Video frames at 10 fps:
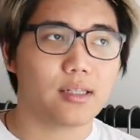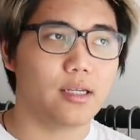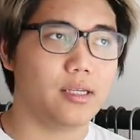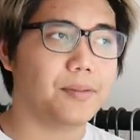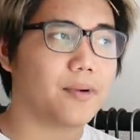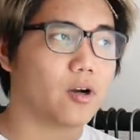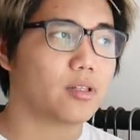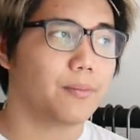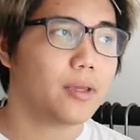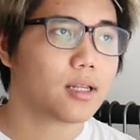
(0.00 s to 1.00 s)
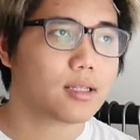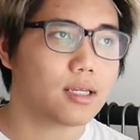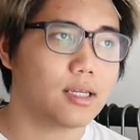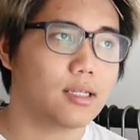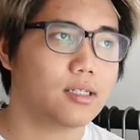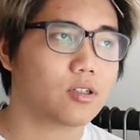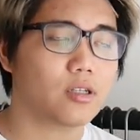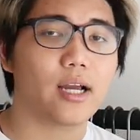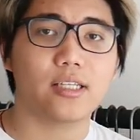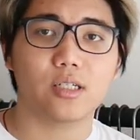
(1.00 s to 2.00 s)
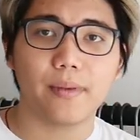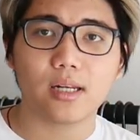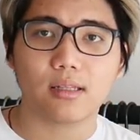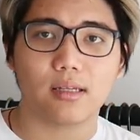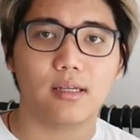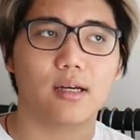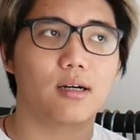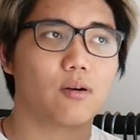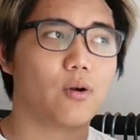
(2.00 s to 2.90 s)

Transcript: thì như mọi người có thể biết, thì chưa như ai chưa biết thì uh,